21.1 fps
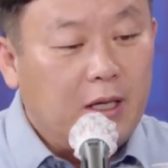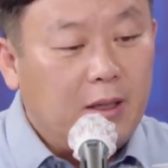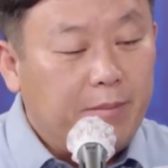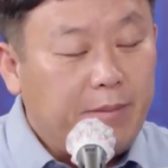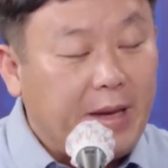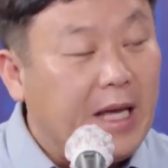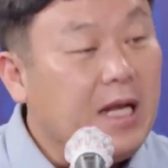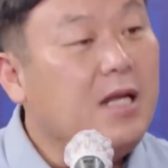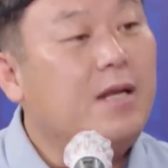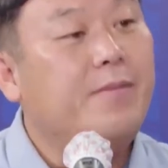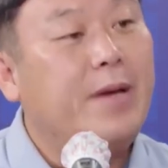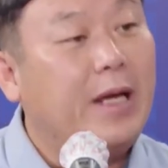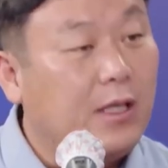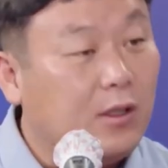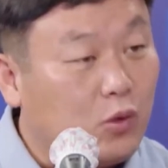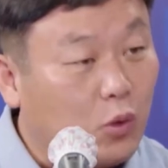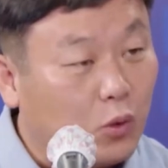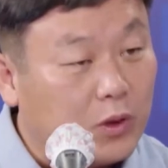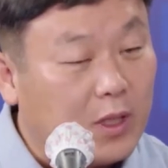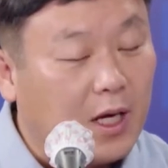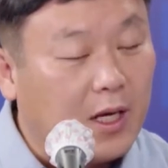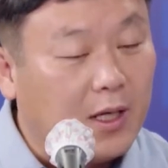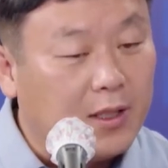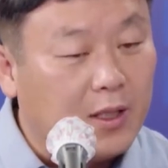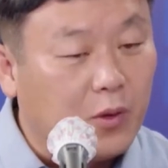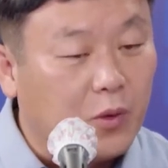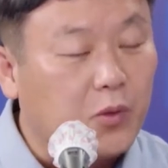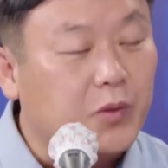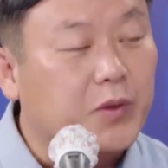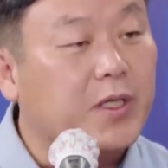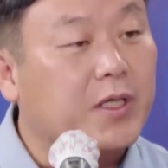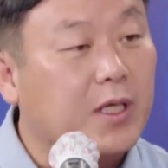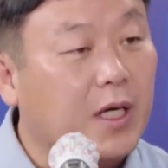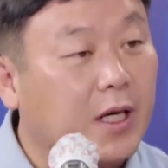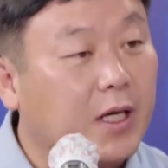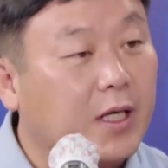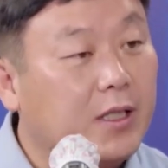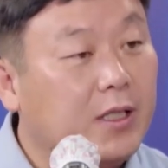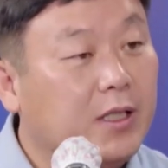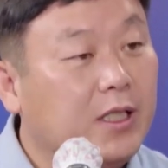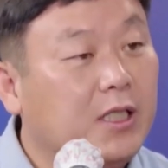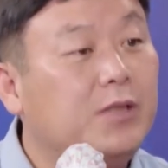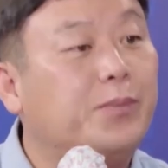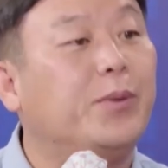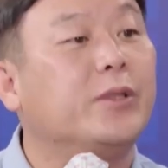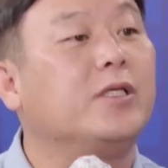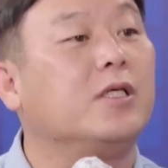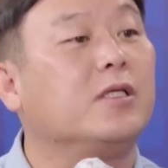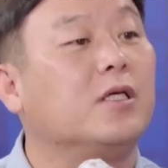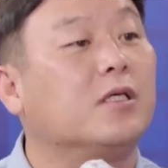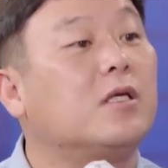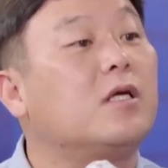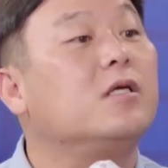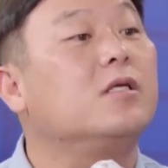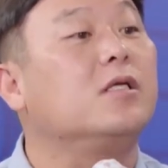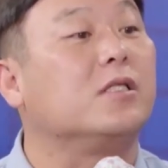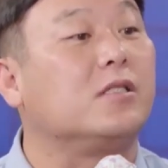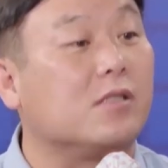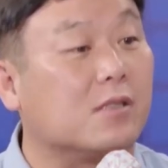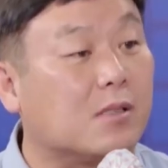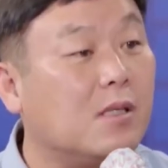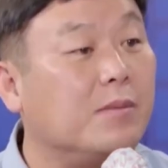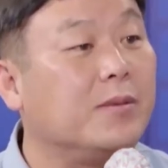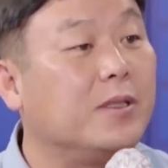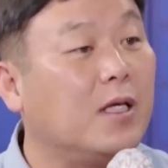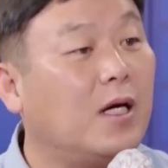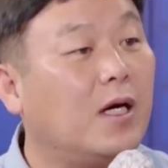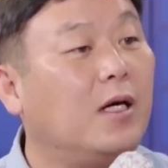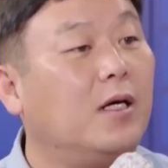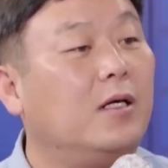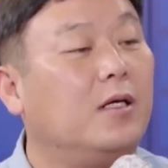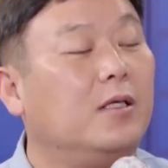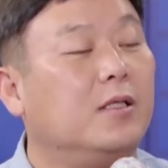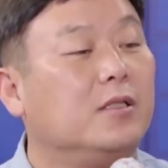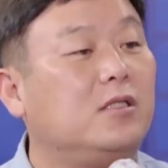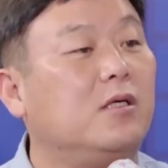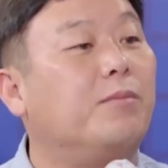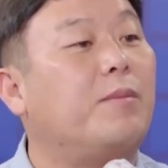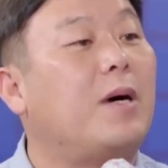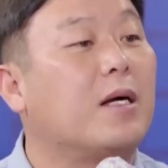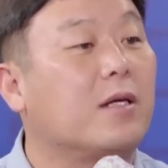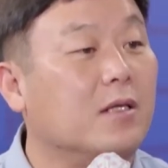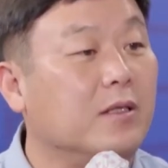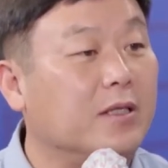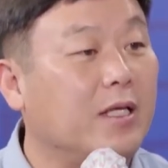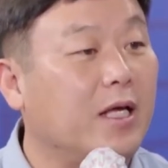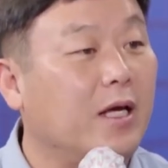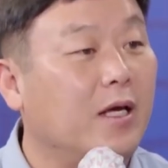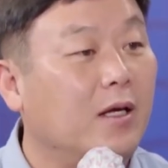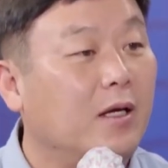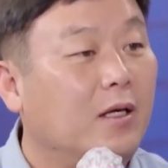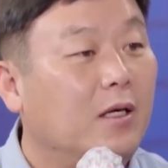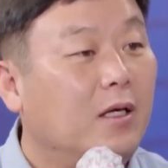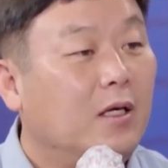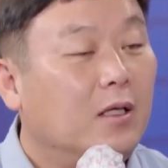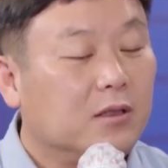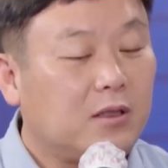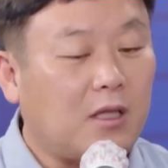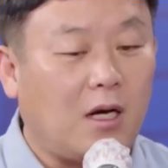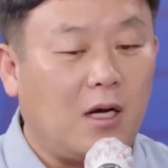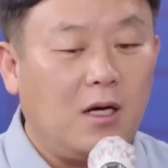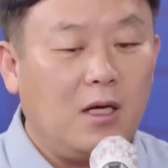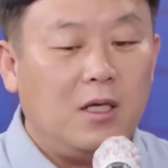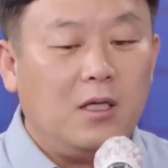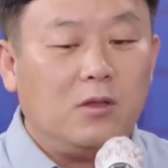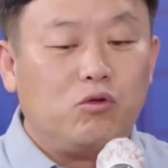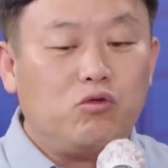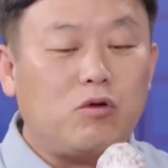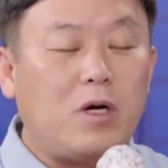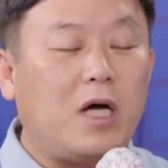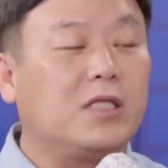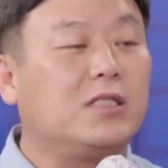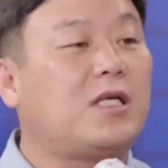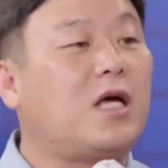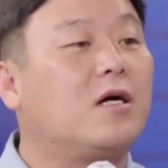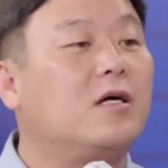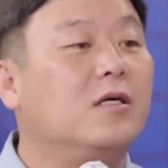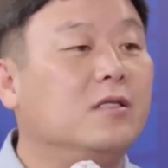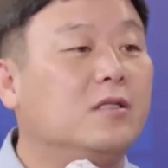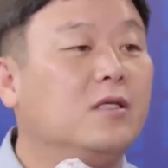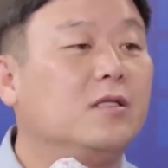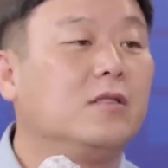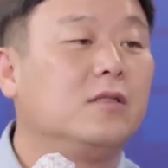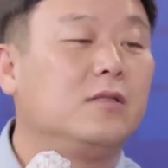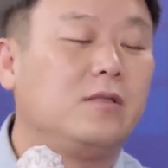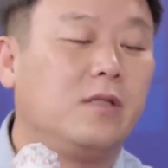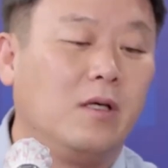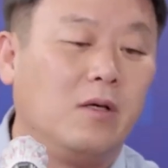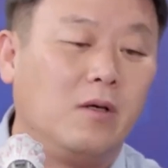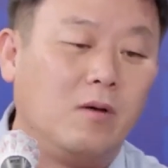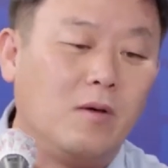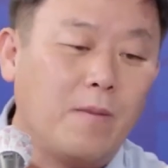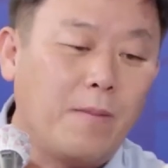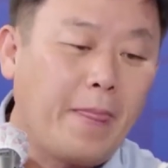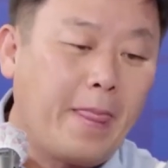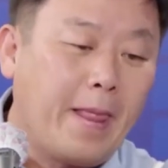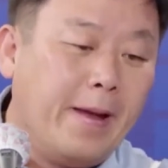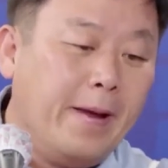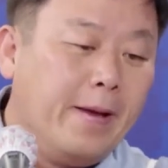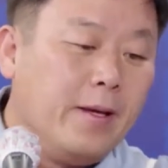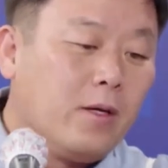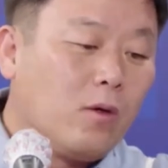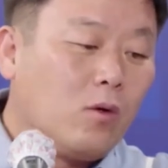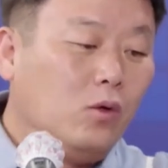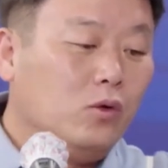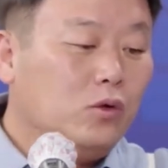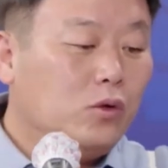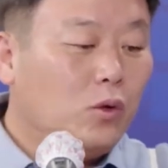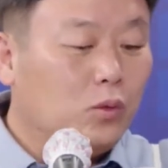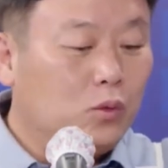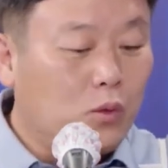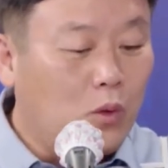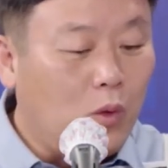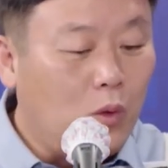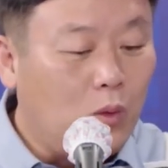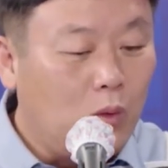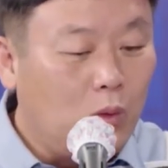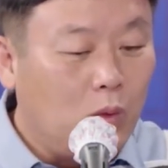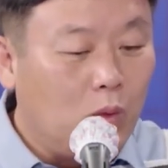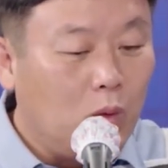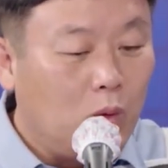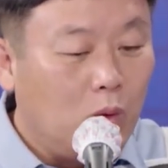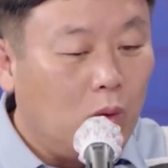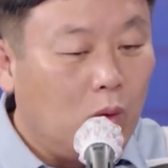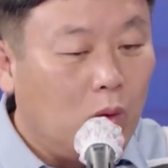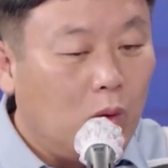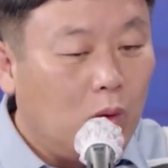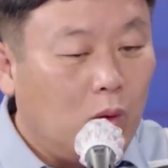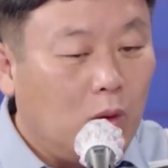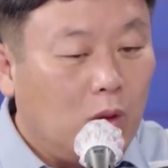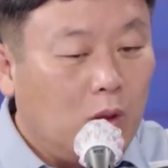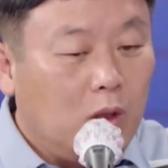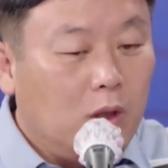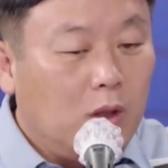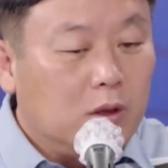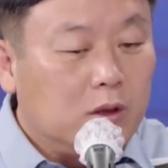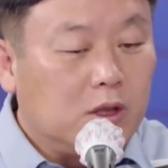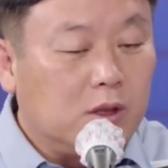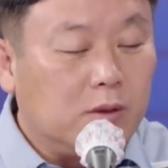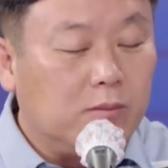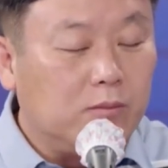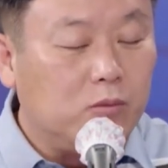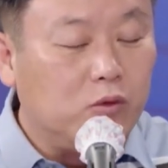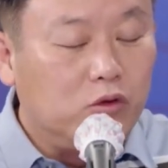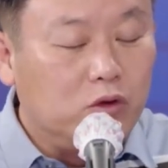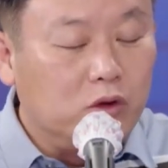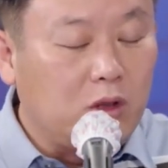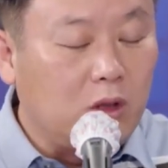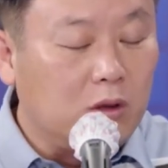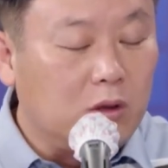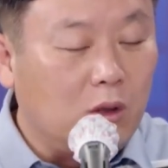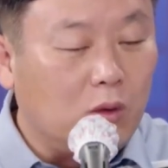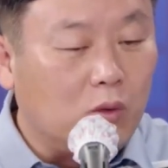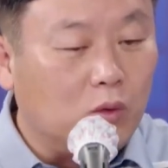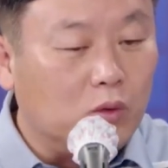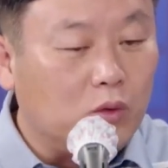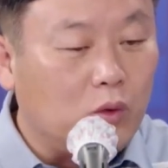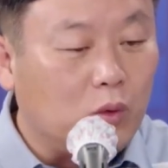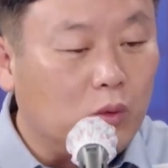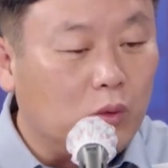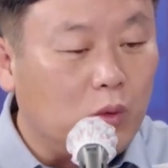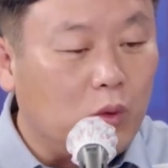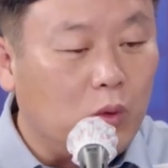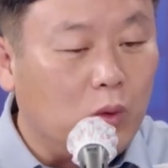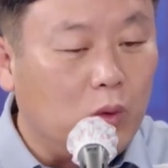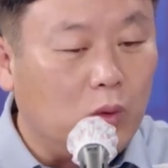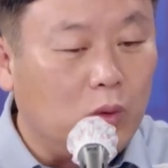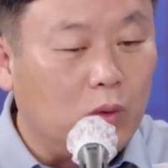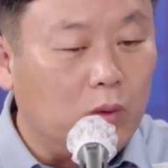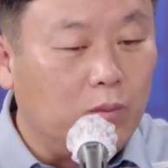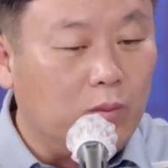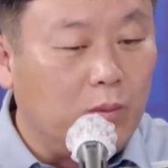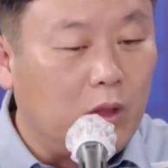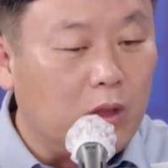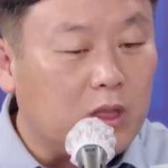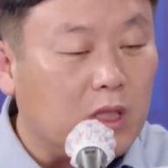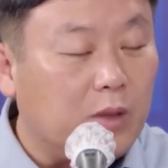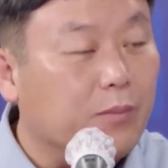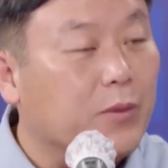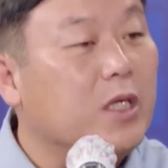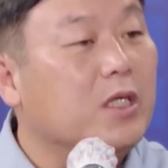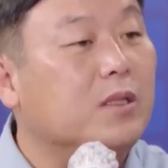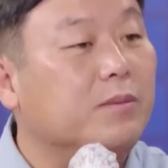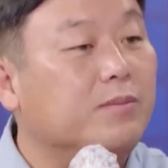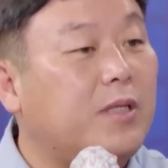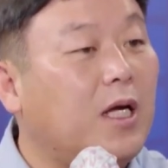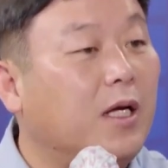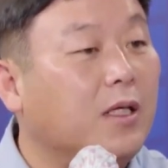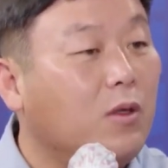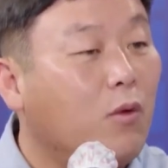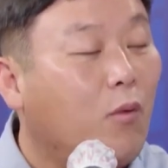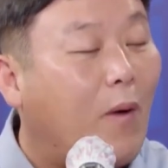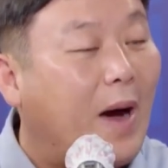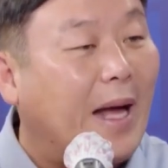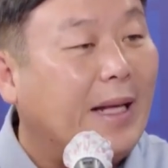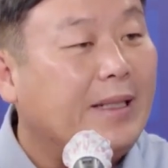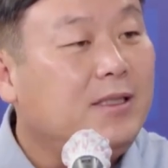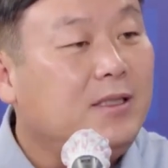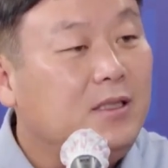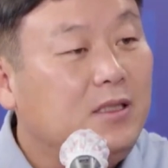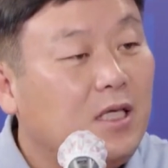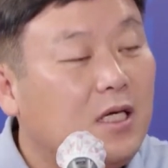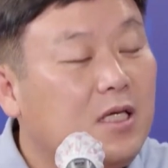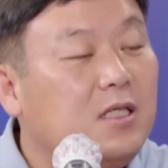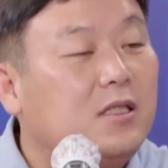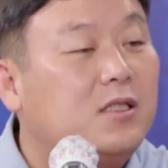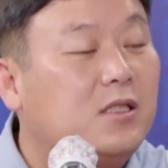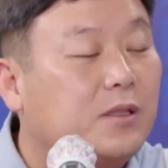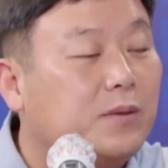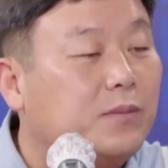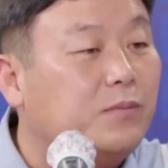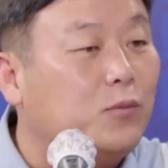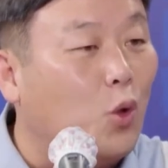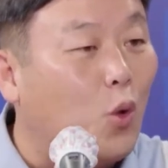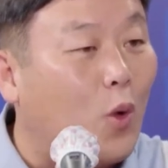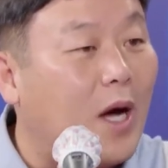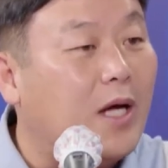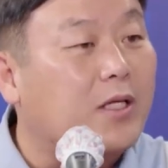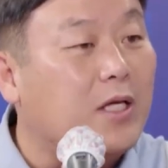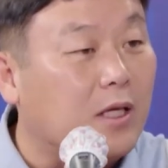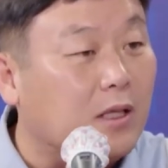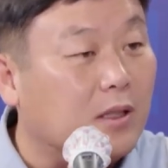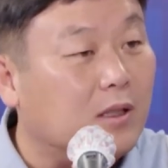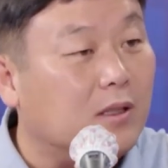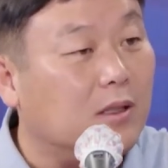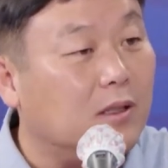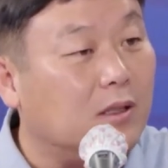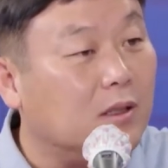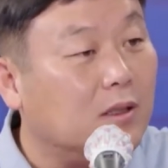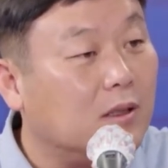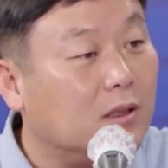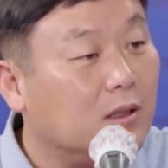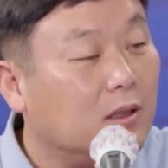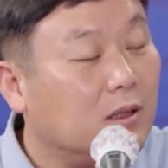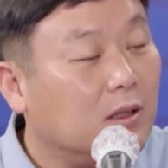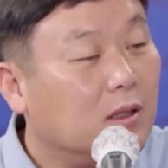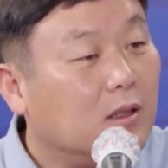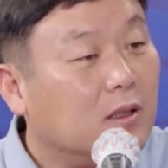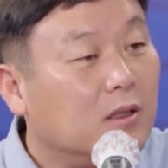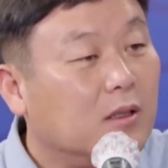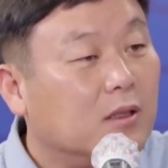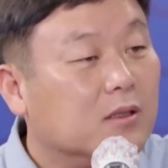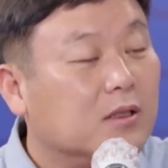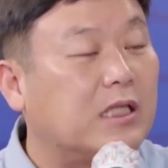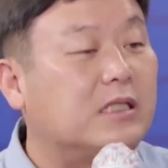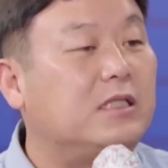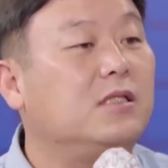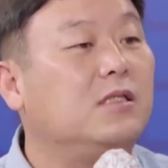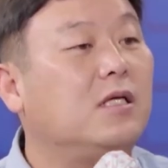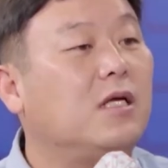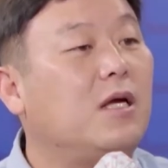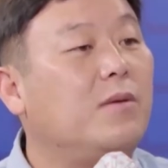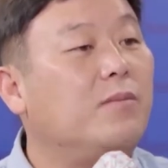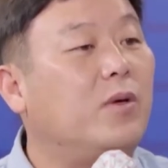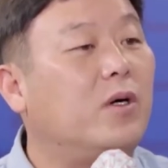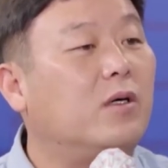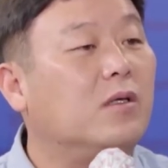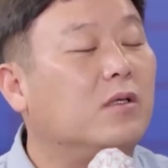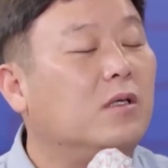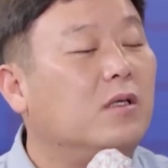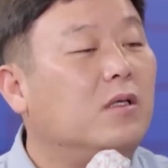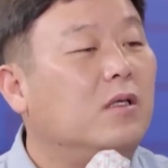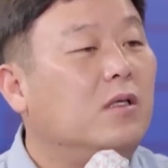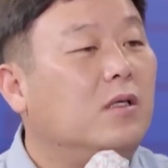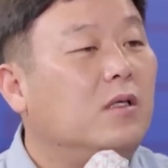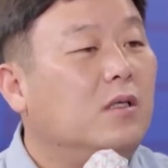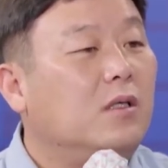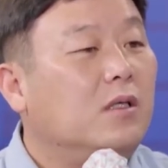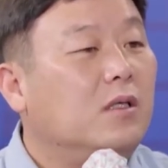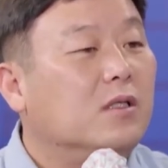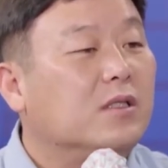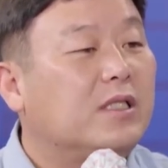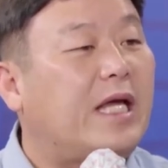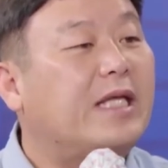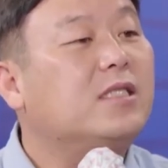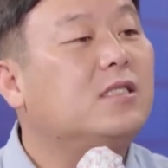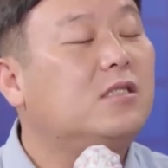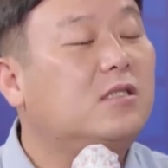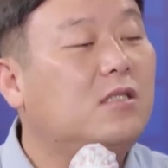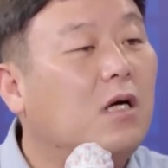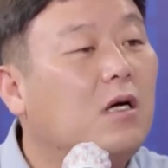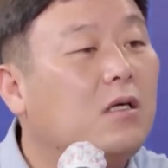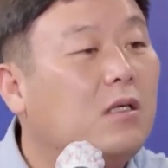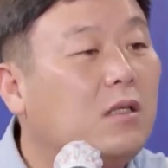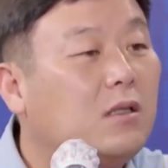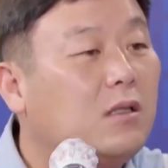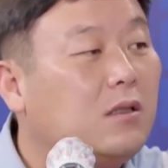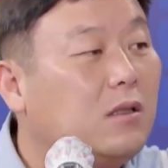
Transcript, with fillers: 매일매일 조사하는 여론조사 기관에는 20%가 떨어져 있을 겁니다. 전망컨대. 아. 자, 두 가지 사건이 터졌어요. 예. 권성동 지금 윤석열 권성동 뭐 김건희 입단이 완전히 지금 용화대를 음. 자신들의 뭐 사적